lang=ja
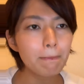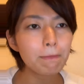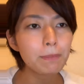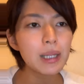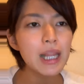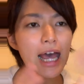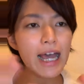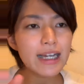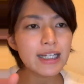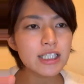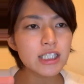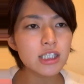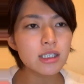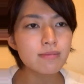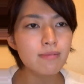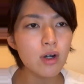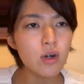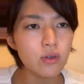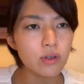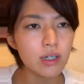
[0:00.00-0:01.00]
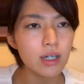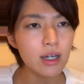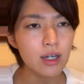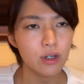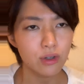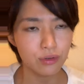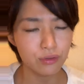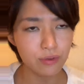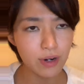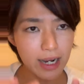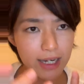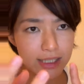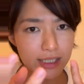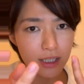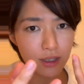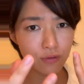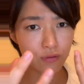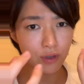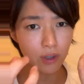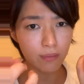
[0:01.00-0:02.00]
black smoke
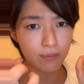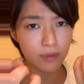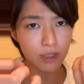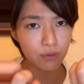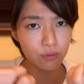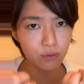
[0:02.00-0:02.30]
rising from the